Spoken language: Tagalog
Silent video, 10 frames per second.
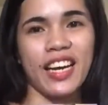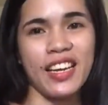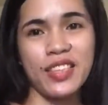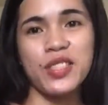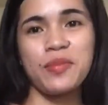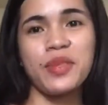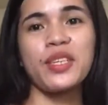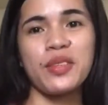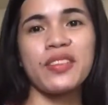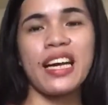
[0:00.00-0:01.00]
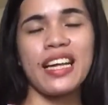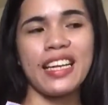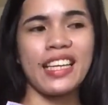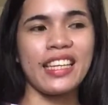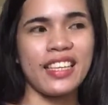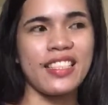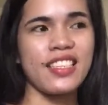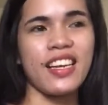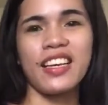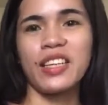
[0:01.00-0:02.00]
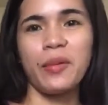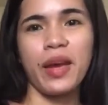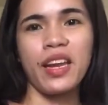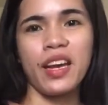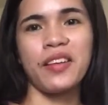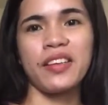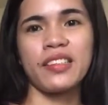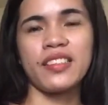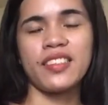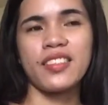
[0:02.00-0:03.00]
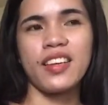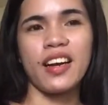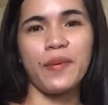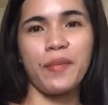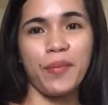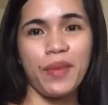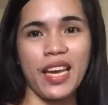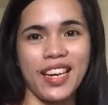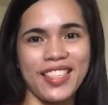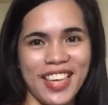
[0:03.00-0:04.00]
Kay Lens to galing. Kasi siya lang naman ang uh, may pera